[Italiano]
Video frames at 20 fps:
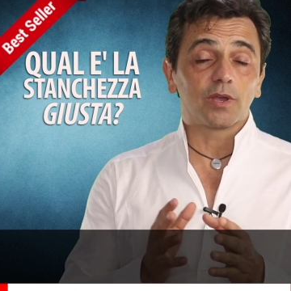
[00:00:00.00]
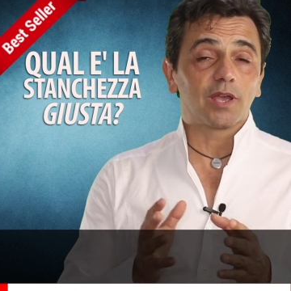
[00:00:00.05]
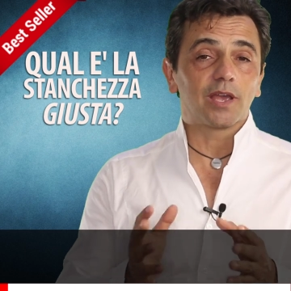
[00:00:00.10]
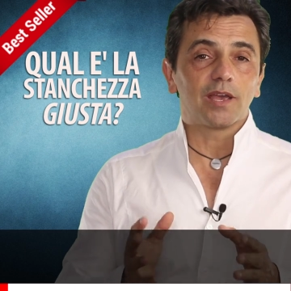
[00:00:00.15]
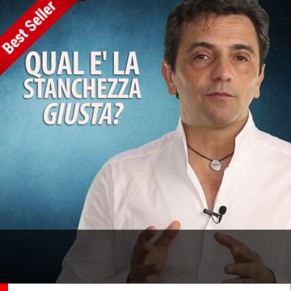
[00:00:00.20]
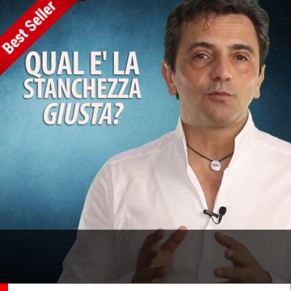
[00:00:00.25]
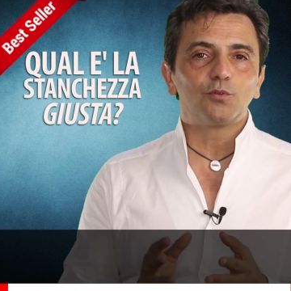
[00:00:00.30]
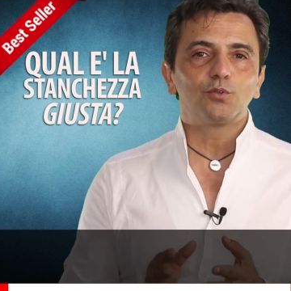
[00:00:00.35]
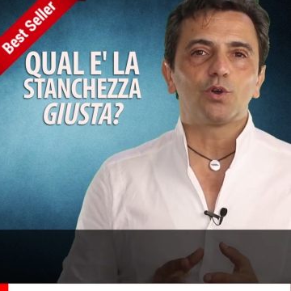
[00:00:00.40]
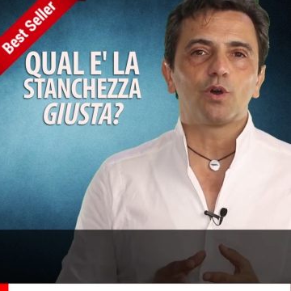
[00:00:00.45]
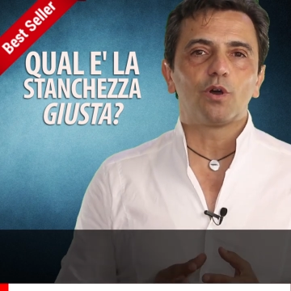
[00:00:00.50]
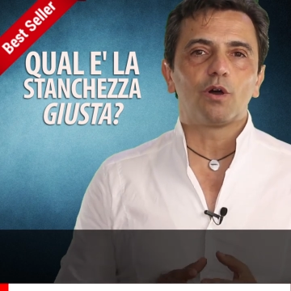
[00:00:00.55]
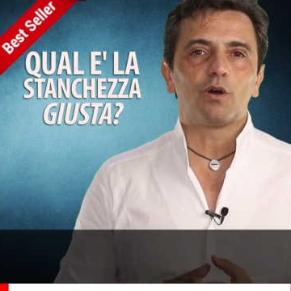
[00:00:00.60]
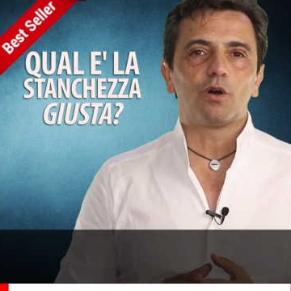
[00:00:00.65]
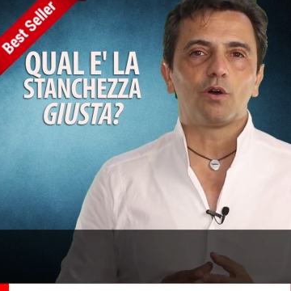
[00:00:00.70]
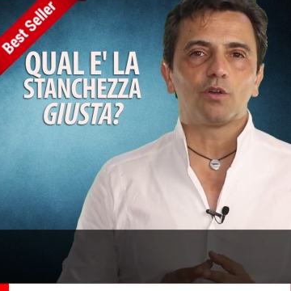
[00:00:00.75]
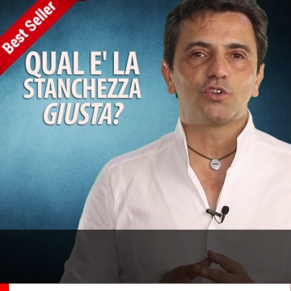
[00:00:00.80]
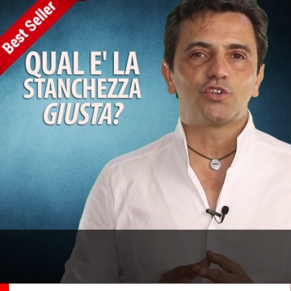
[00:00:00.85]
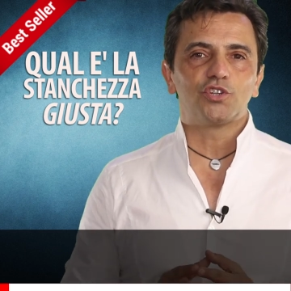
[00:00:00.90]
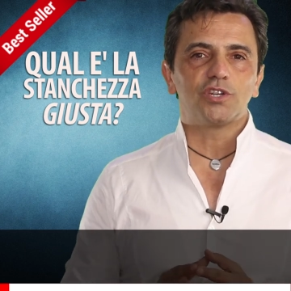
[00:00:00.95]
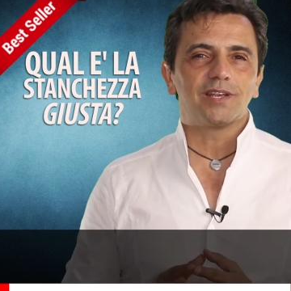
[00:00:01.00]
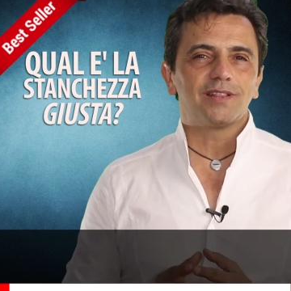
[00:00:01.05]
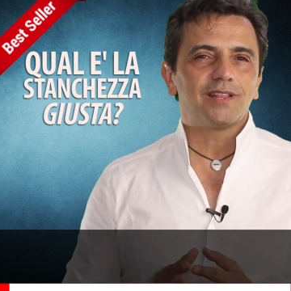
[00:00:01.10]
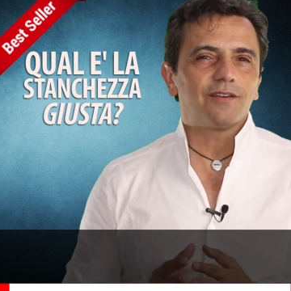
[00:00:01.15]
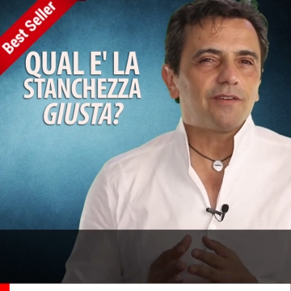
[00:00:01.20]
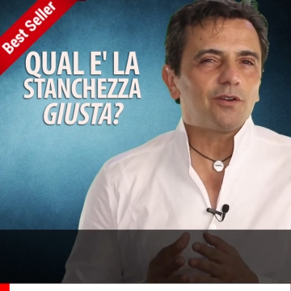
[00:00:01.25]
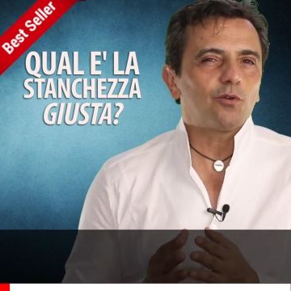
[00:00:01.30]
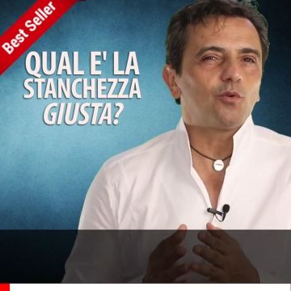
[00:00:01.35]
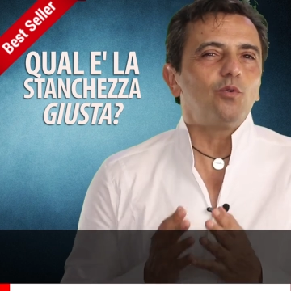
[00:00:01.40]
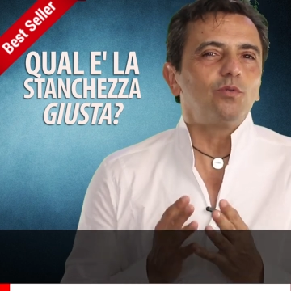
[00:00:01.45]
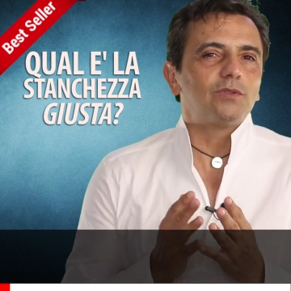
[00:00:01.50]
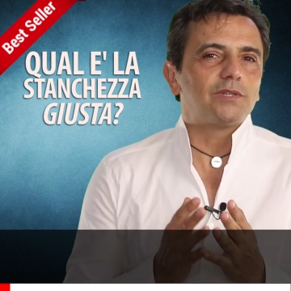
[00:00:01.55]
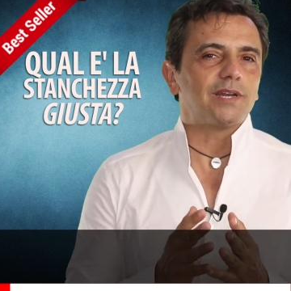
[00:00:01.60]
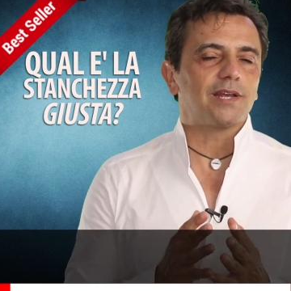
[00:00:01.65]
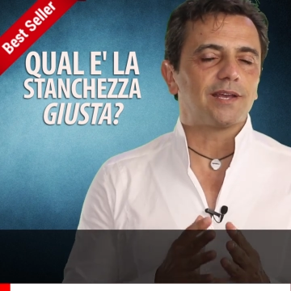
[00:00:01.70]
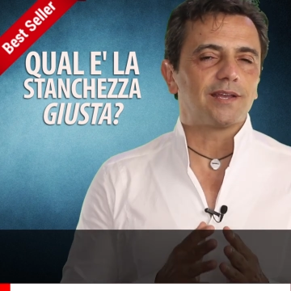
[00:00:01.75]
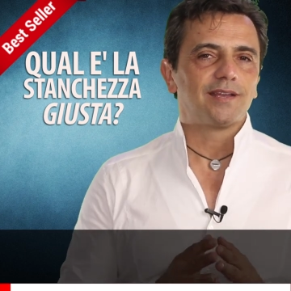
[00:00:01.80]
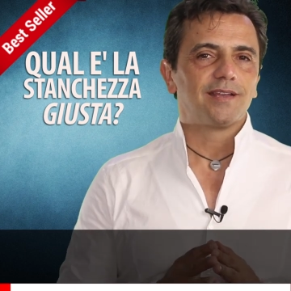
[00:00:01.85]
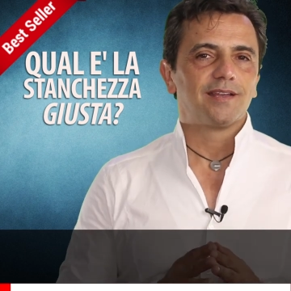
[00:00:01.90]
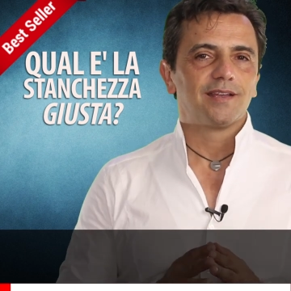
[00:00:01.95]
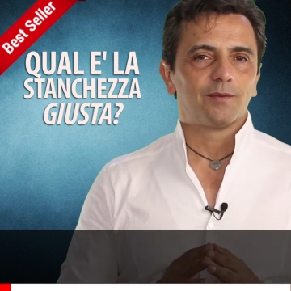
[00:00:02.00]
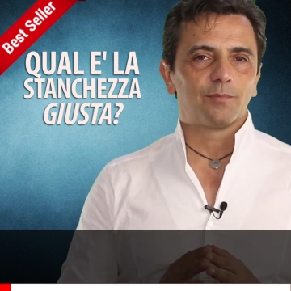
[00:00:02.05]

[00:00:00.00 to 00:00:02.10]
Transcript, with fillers: che hai avuto oggi, è davvero utile